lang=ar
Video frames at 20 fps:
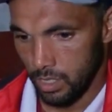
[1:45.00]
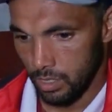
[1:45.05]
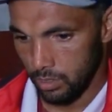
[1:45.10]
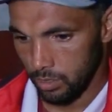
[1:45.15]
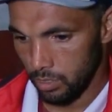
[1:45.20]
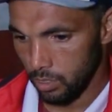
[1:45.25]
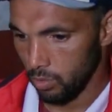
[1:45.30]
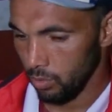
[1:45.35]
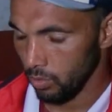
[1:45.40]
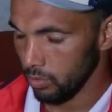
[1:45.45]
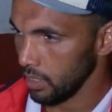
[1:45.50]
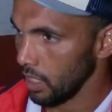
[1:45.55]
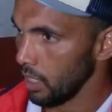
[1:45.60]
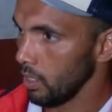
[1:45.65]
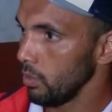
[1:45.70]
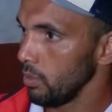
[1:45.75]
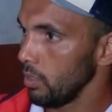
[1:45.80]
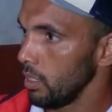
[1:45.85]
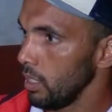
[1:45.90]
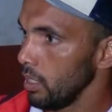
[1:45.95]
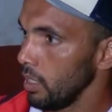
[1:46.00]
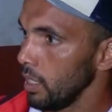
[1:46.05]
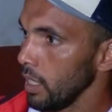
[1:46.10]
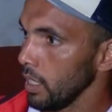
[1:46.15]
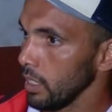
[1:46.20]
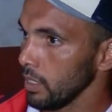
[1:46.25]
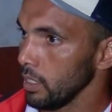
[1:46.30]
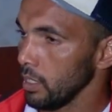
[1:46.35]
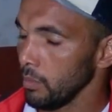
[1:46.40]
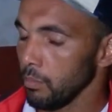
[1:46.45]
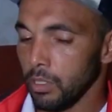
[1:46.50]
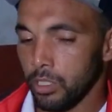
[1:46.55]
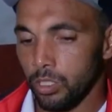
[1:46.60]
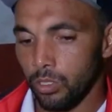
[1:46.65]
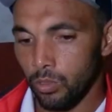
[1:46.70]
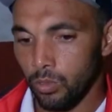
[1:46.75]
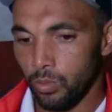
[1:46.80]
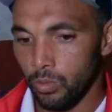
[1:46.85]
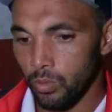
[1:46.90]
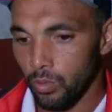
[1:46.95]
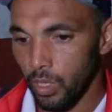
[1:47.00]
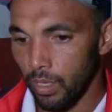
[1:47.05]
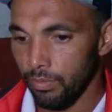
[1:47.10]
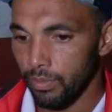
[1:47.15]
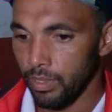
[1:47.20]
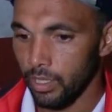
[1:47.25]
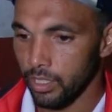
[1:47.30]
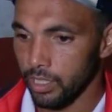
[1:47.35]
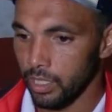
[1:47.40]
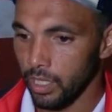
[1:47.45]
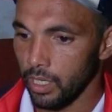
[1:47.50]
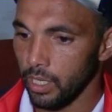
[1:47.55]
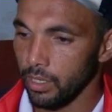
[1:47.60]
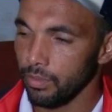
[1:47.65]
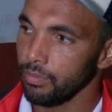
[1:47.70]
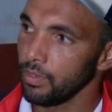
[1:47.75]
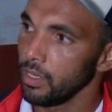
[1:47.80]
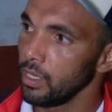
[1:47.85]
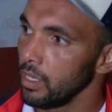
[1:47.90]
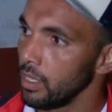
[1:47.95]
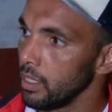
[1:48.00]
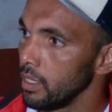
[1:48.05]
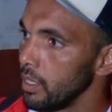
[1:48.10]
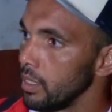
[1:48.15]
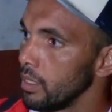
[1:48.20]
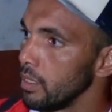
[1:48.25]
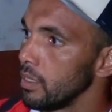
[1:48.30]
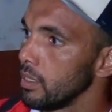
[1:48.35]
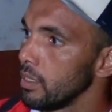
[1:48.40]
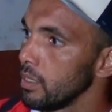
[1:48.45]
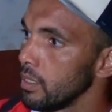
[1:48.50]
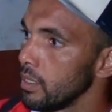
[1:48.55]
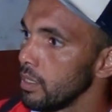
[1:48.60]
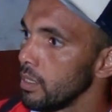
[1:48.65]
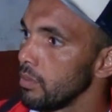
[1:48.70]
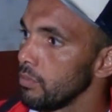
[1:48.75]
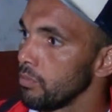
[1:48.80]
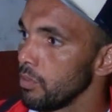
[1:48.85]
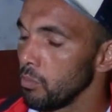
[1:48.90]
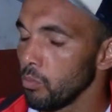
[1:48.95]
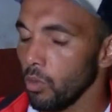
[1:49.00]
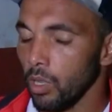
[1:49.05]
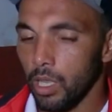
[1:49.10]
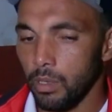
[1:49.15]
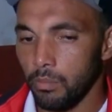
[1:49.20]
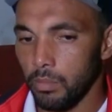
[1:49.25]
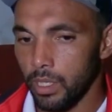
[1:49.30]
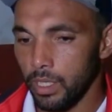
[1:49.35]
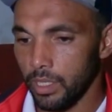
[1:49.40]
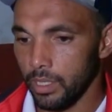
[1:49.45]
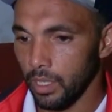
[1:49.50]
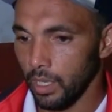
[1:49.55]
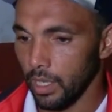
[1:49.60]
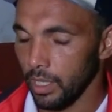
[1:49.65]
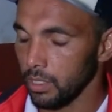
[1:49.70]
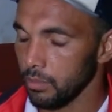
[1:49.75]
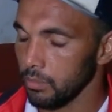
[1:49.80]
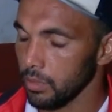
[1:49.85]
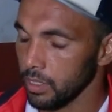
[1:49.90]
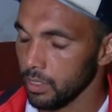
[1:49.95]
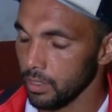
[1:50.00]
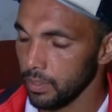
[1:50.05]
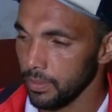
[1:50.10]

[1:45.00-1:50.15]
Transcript: نزيدوا نصحوا الاخطاء باش نكونوا افضل ان شاء الله في في المقابلات القادمه ان شاء